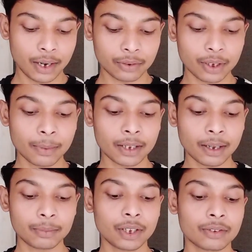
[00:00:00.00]
इसके बाद
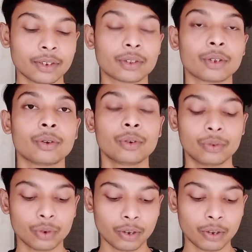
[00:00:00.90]
आप देख सकते हो जो